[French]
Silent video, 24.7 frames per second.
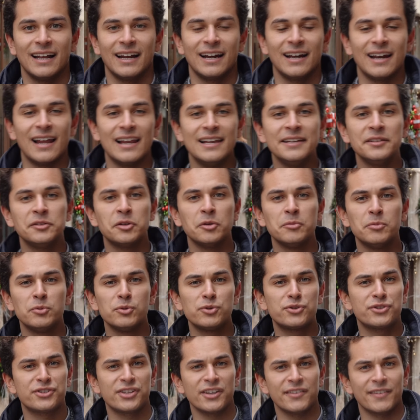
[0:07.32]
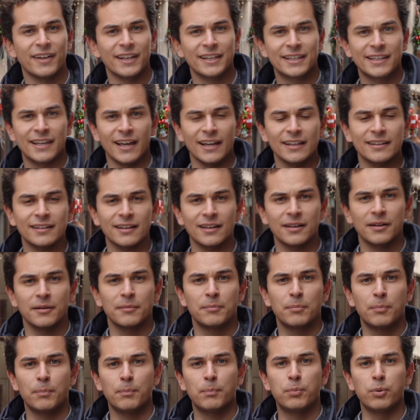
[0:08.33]
La ligne de bus C24
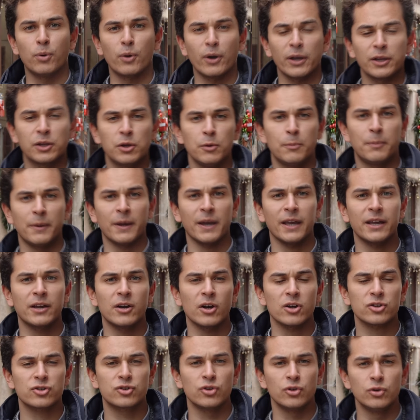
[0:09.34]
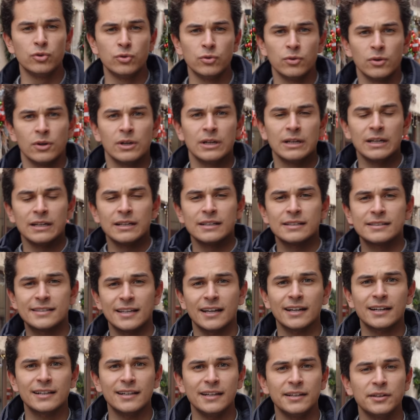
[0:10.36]
pour récupérer Gorge de Loup,
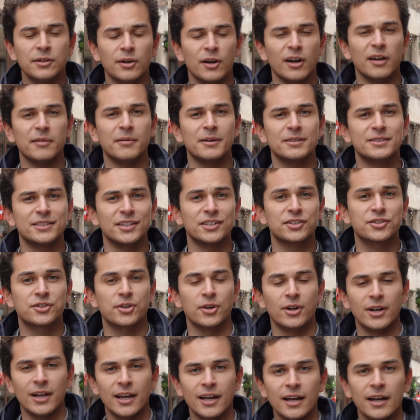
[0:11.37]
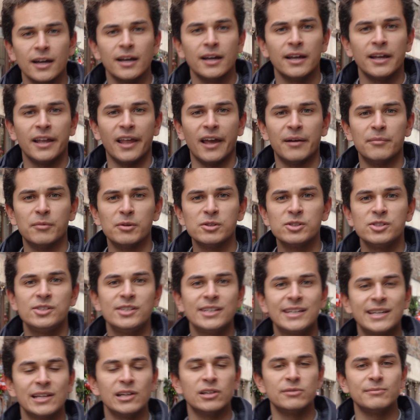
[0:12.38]
5 lignes de ramassage scolaire et à moins de
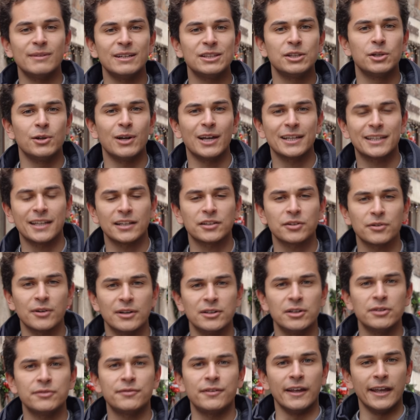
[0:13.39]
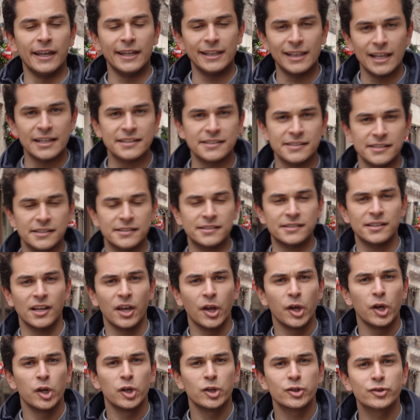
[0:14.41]
10 km de la 89 et de la 6.
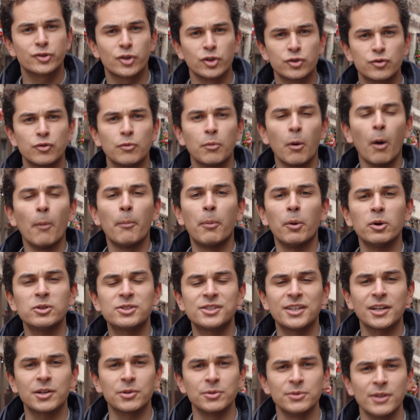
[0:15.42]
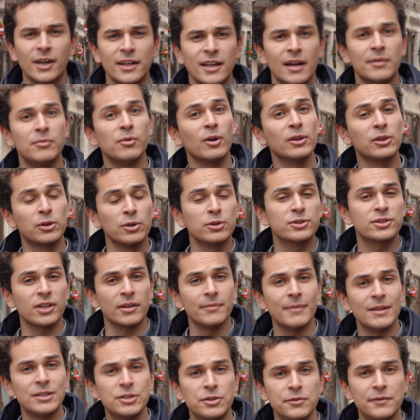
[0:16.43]
Ce que je vous propose, c'est qu'on aille à moins de
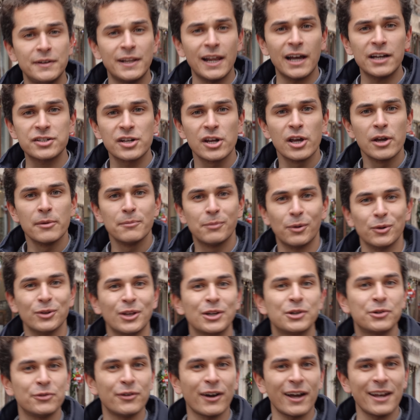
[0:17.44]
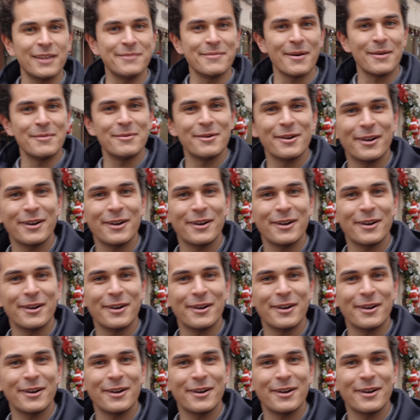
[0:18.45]
200 mètres du village pour découvrir l'immeuble.